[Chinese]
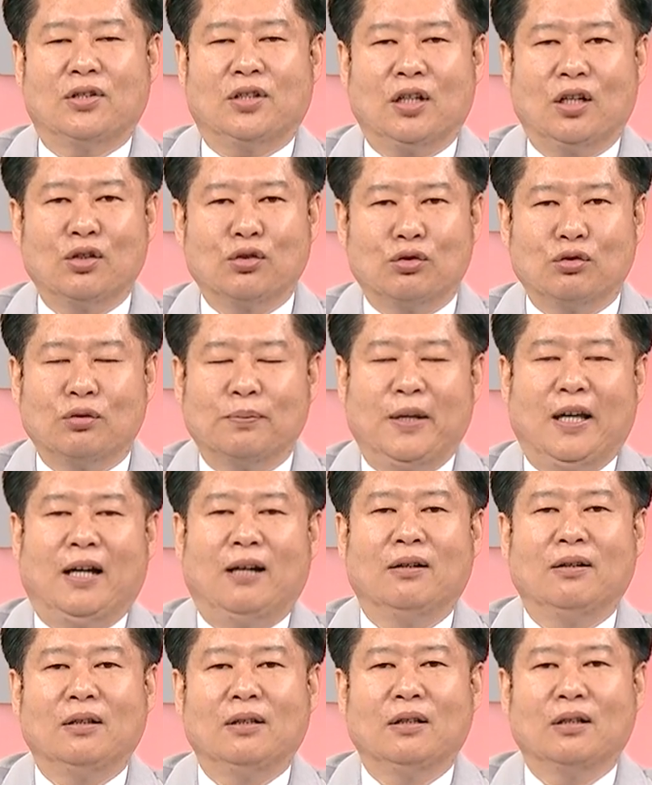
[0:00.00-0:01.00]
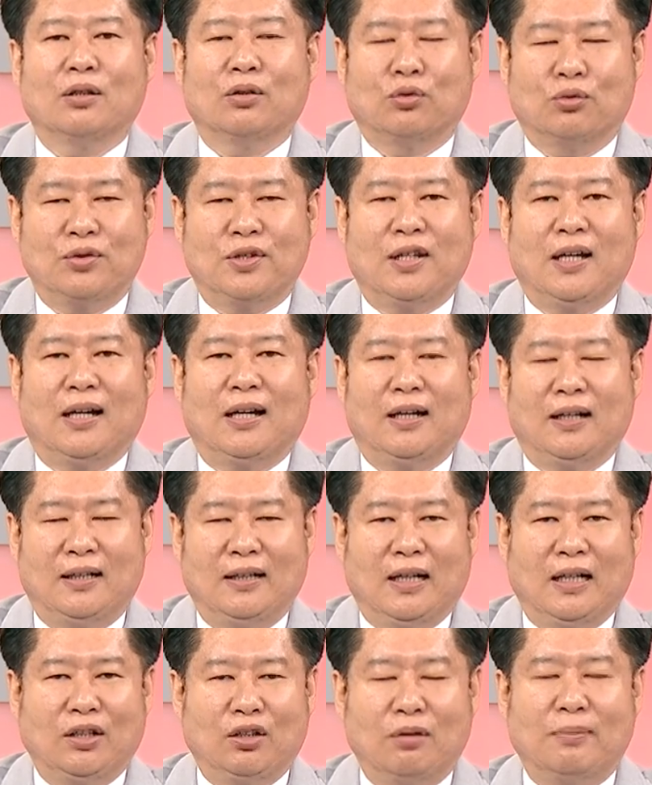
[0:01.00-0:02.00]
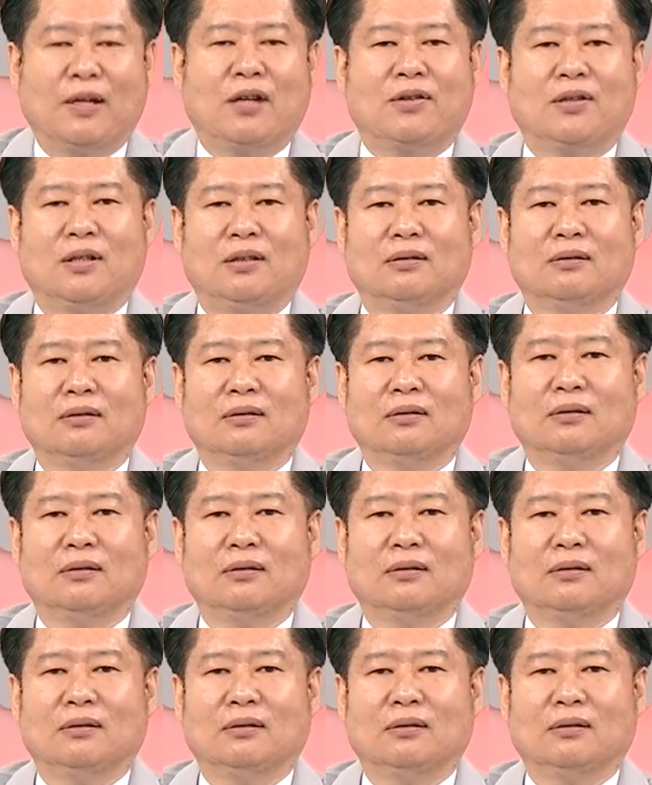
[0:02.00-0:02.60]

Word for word: 这种股票股价很难有表现。